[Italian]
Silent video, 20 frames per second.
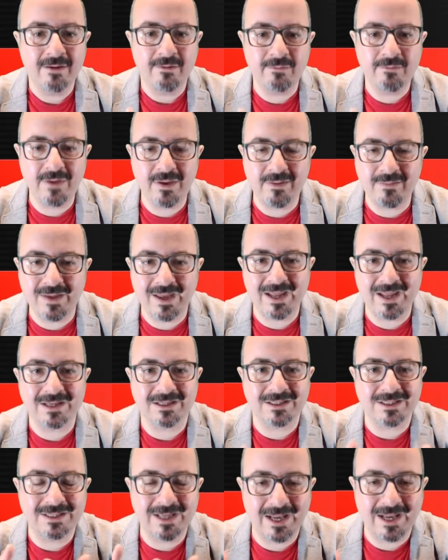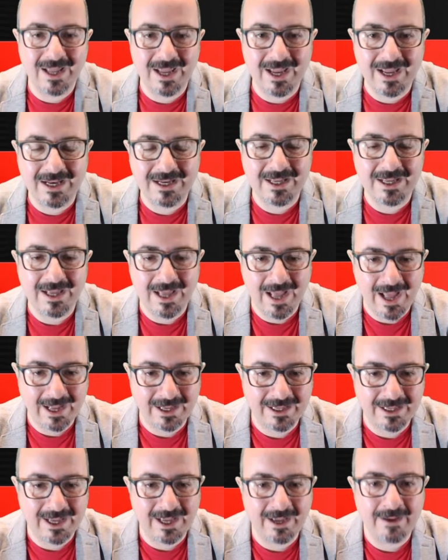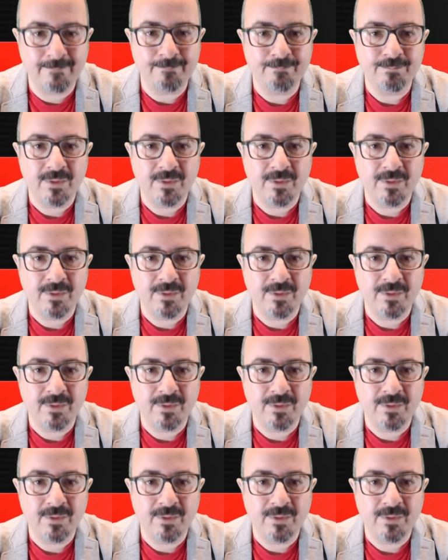vivere sereni anche